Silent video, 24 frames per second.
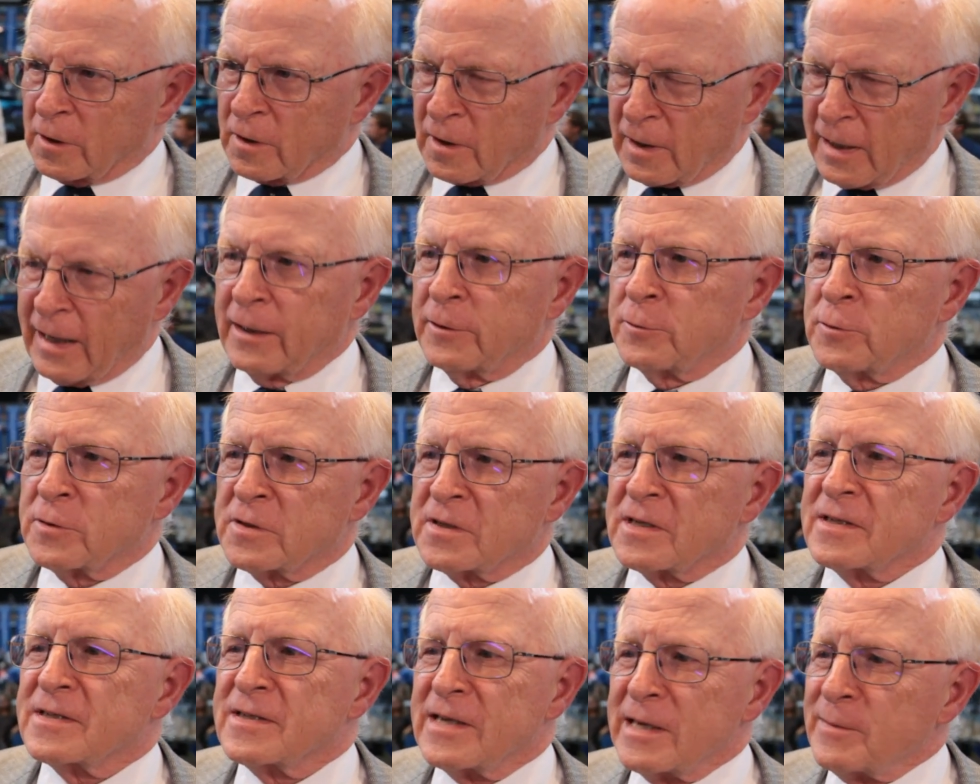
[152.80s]

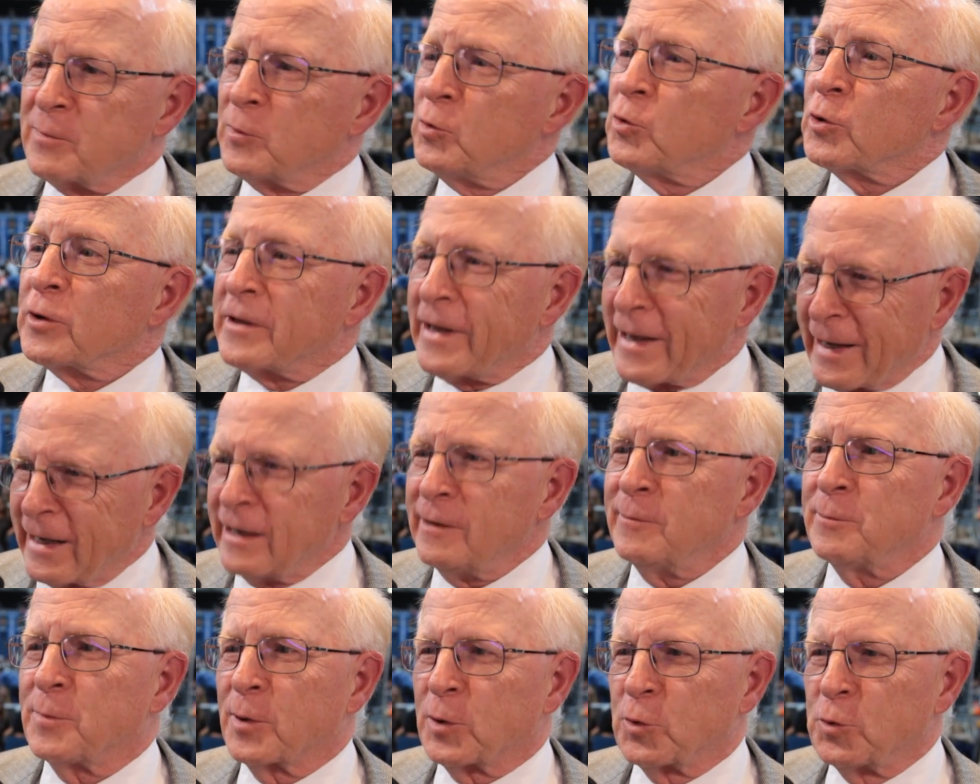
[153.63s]
Klaus, es gibt nur
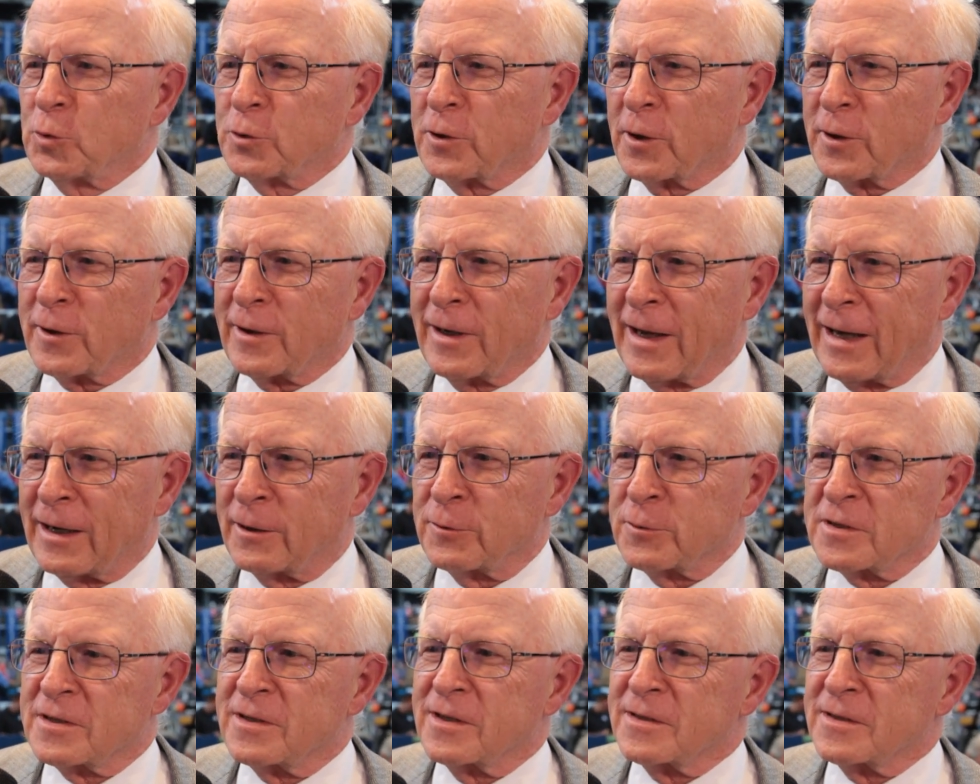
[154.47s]
den Bruder Klaus.